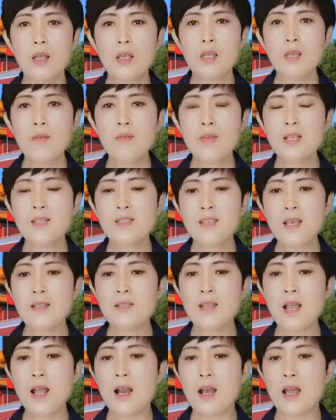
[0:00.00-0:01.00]
因为
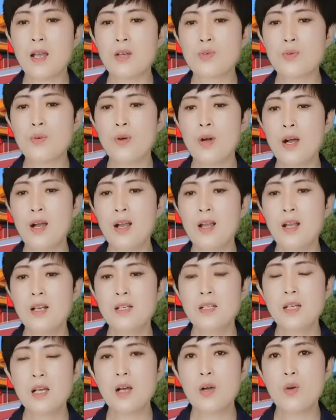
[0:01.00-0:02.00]
现在来说，
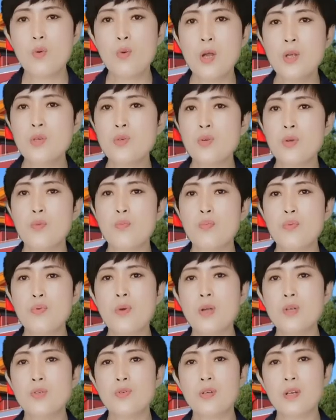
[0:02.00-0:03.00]
这个关税不
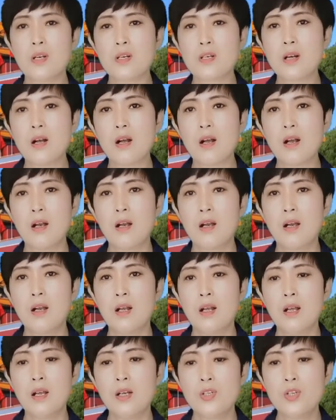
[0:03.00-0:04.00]
关税的事儿，
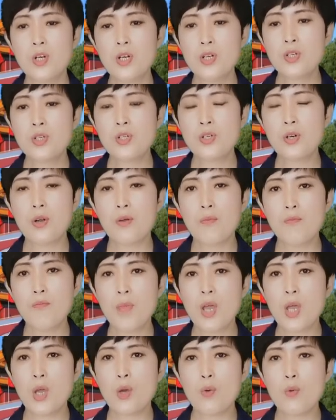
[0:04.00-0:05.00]
这是
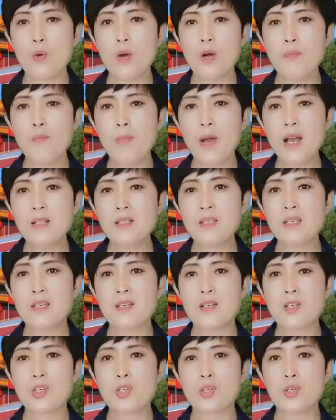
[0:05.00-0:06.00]
美国搬
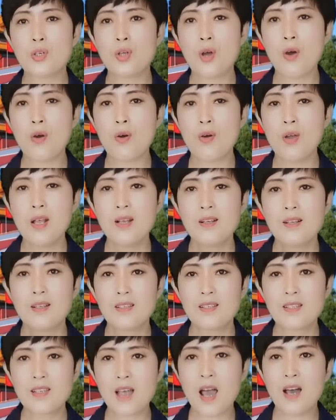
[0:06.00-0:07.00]
起石头
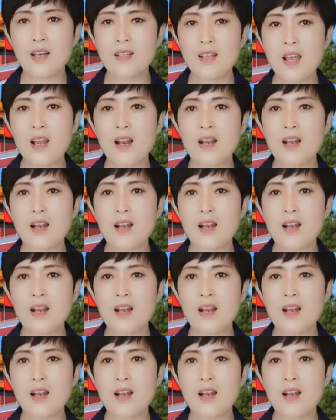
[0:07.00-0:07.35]
砸在